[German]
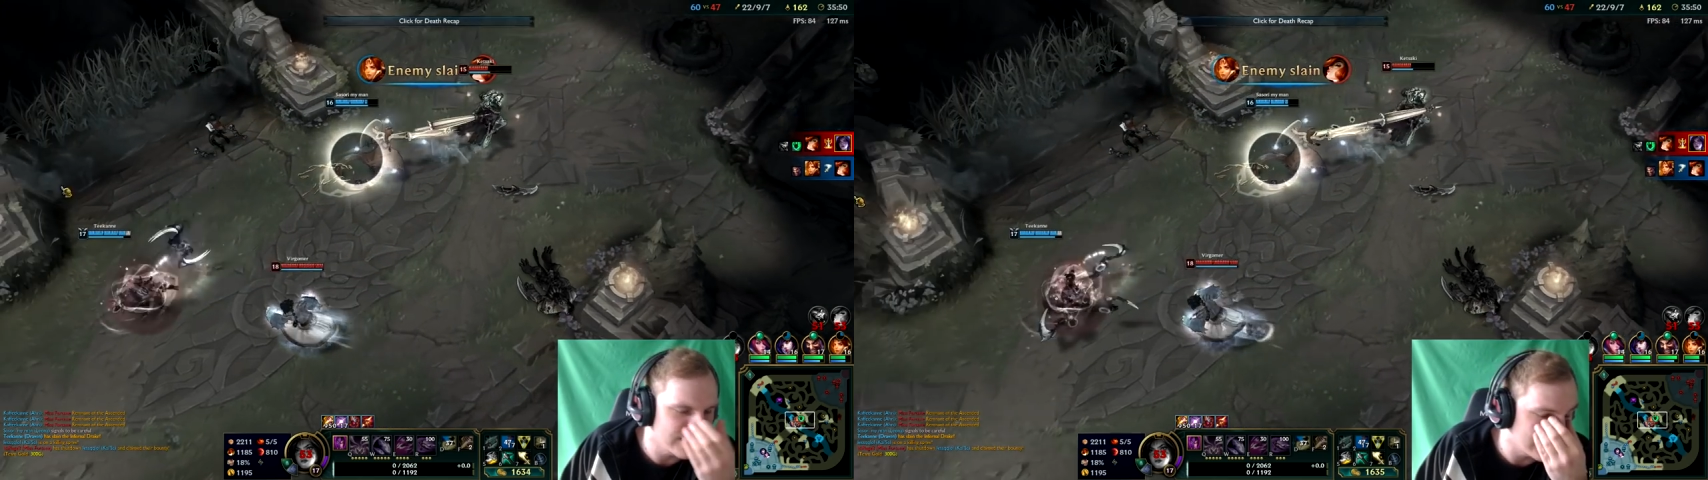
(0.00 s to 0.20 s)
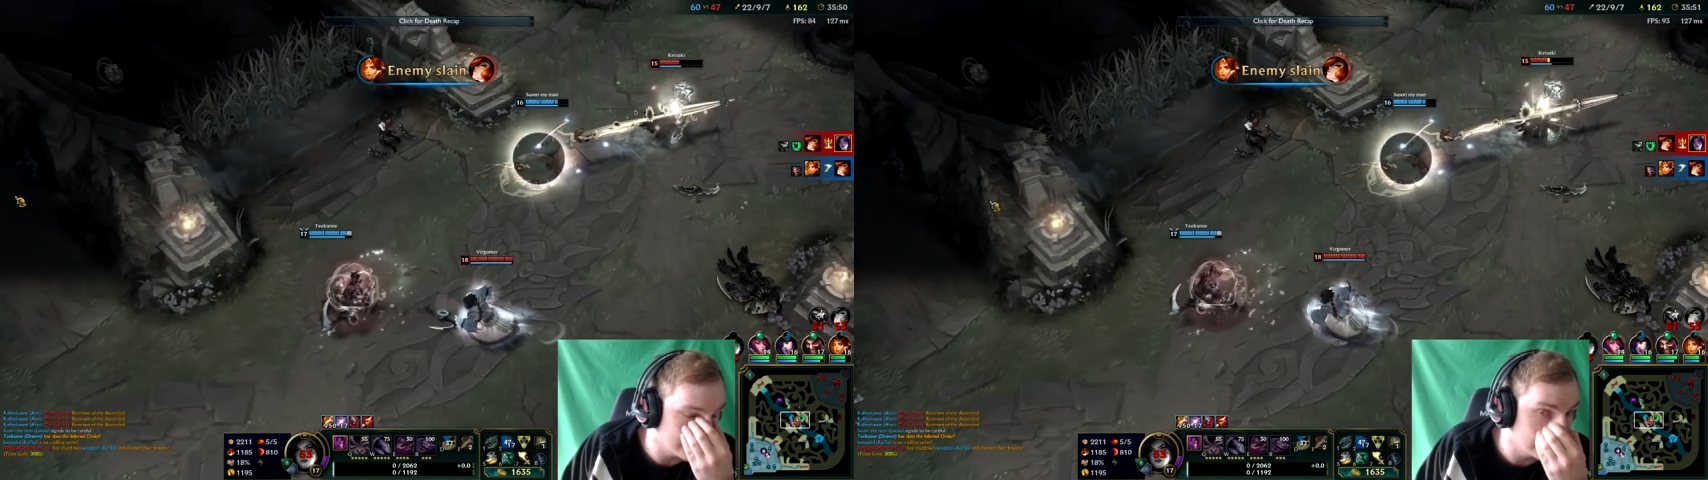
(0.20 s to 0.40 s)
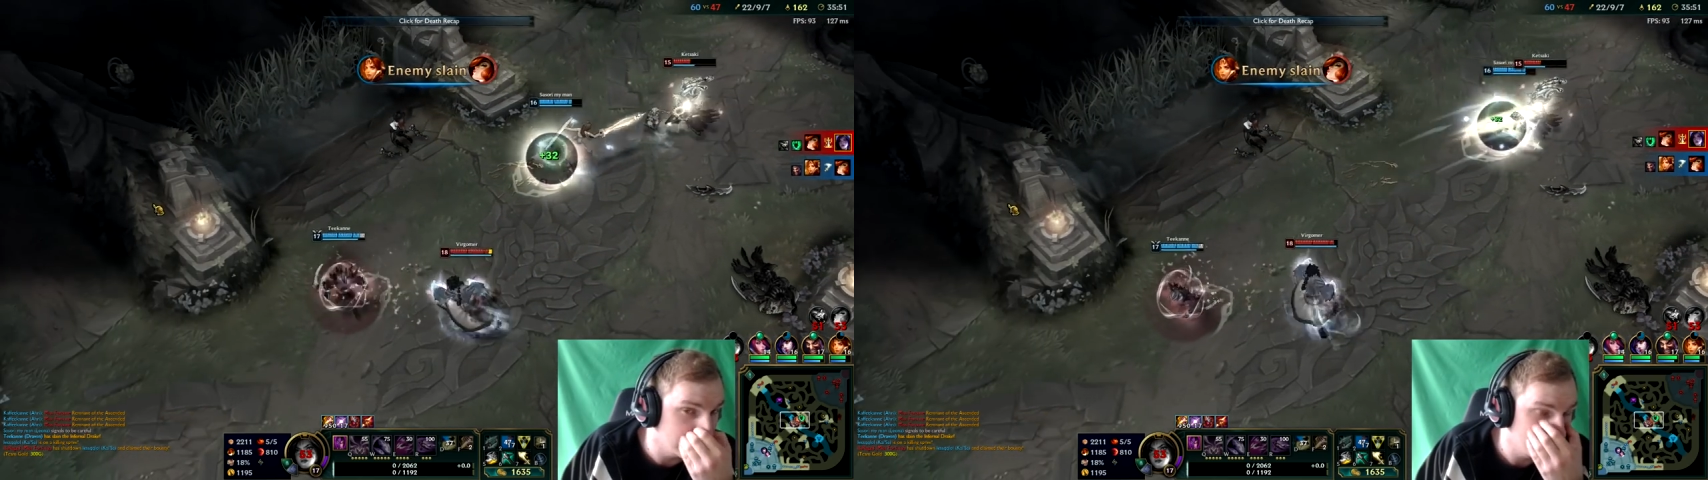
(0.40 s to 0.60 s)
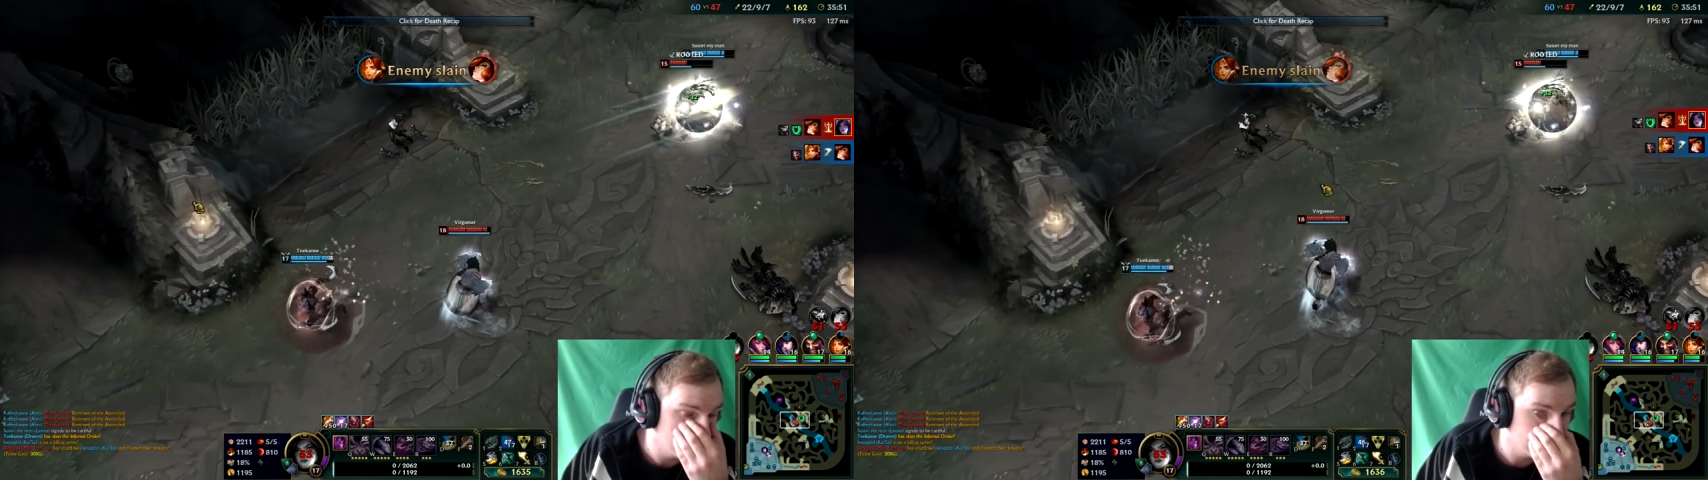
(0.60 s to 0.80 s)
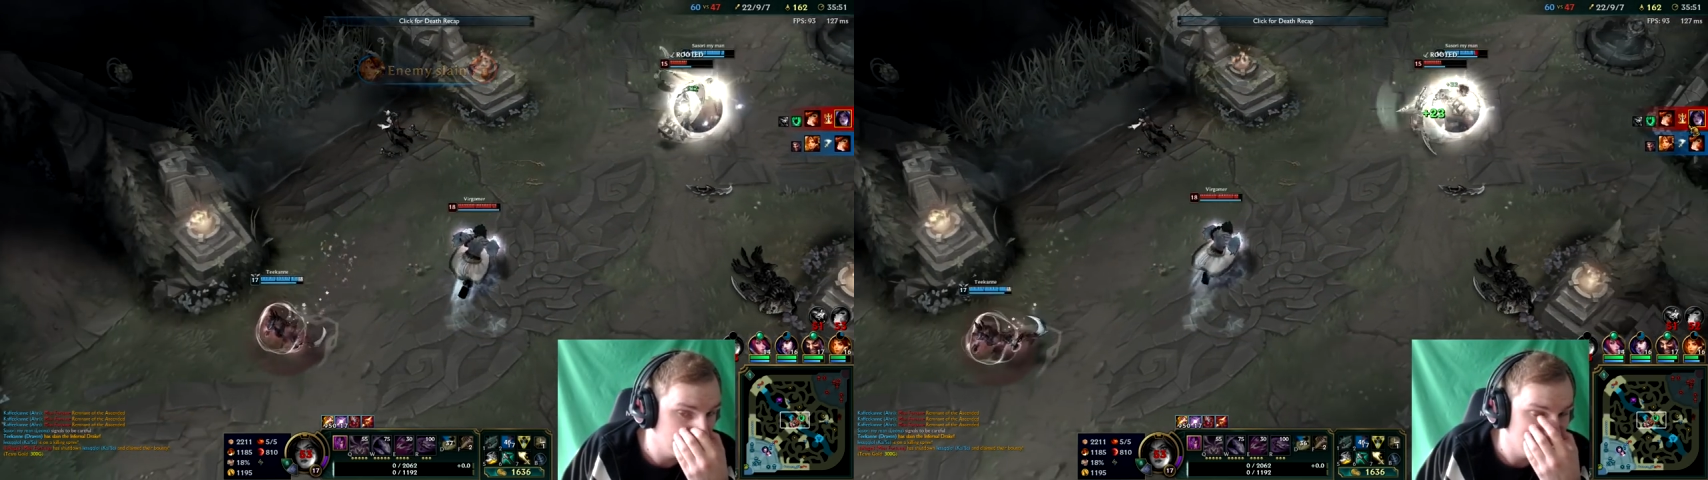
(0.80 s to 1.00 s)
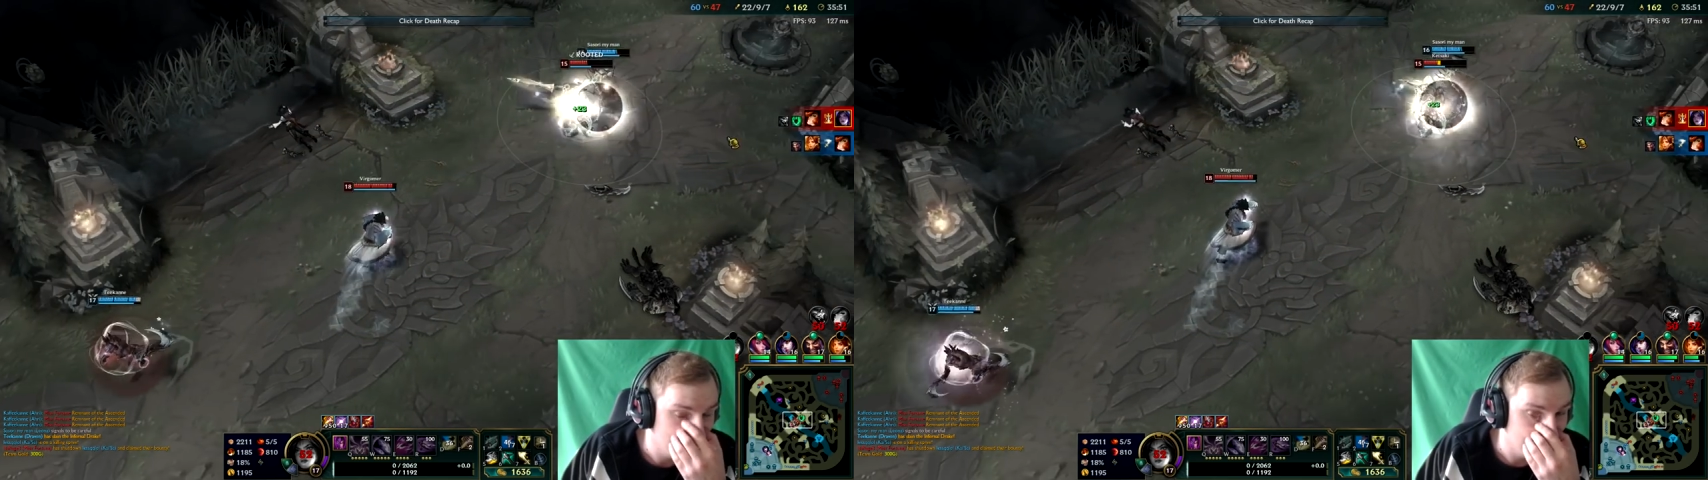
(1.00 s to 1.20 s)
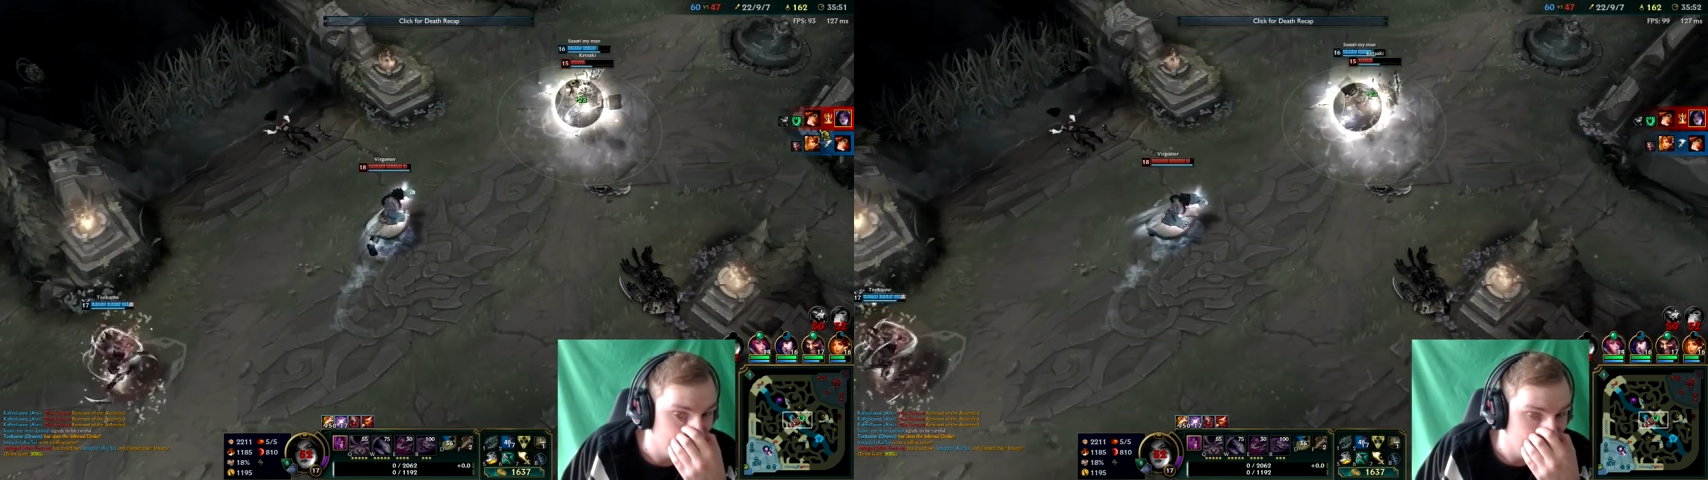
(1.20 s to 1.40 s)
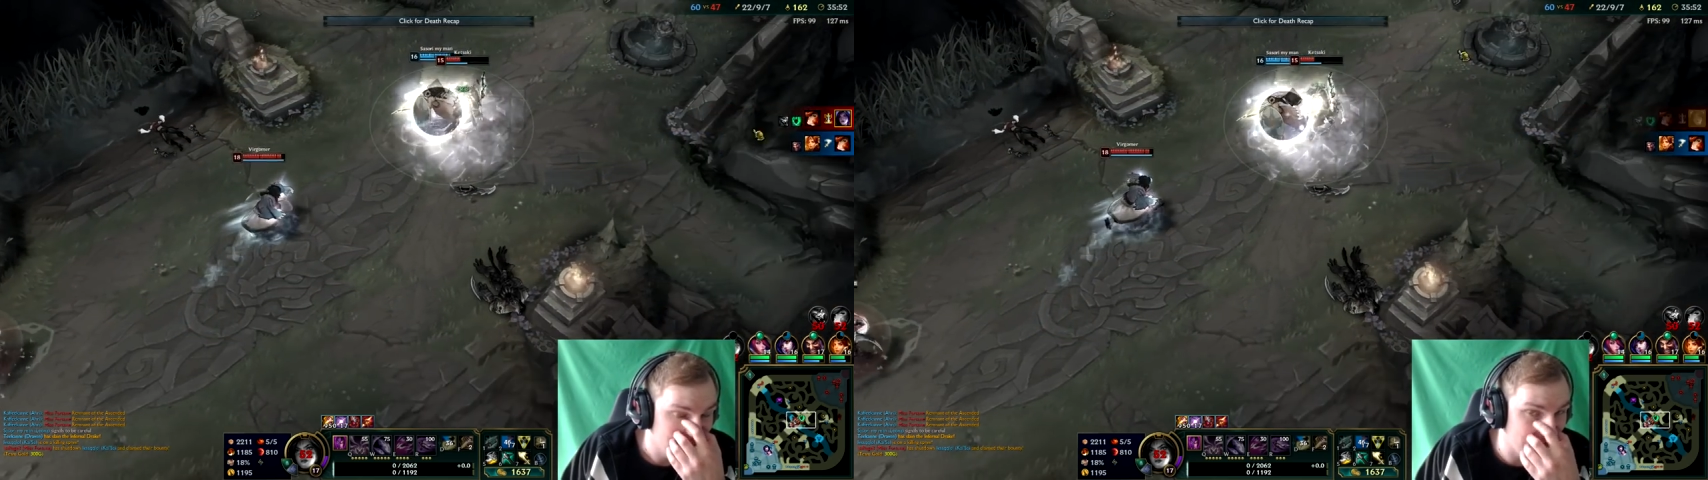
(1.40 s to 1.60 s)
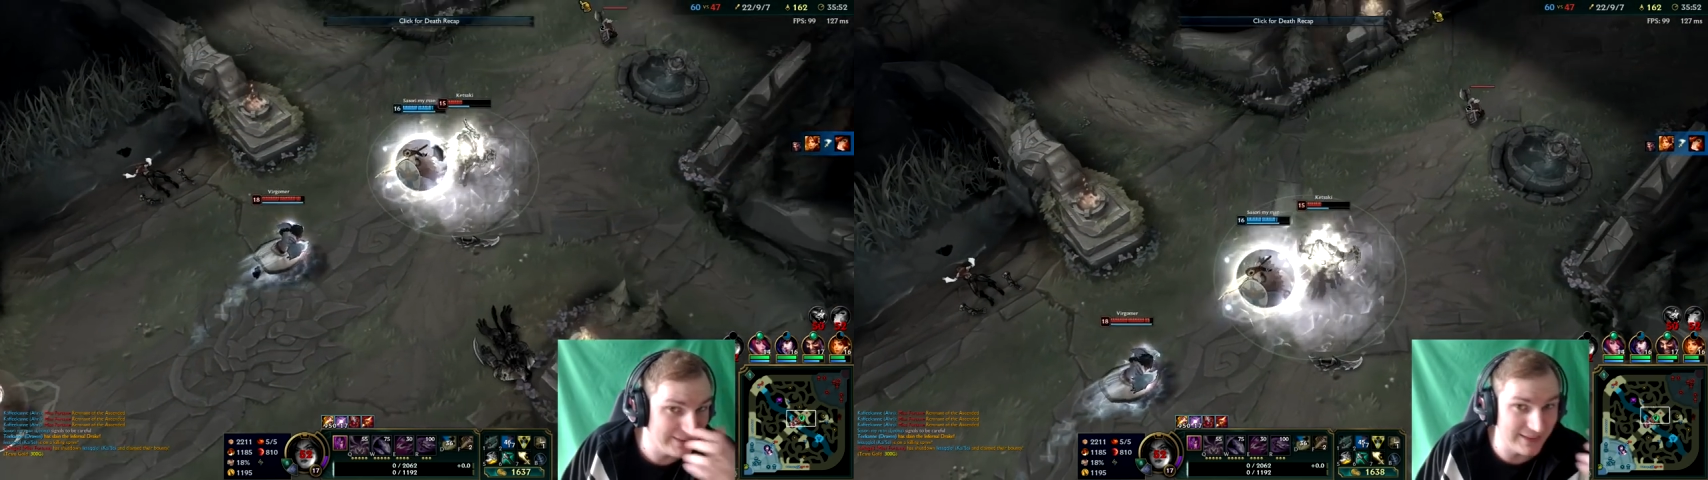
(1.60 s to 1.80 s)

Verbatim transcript: Kacke. Was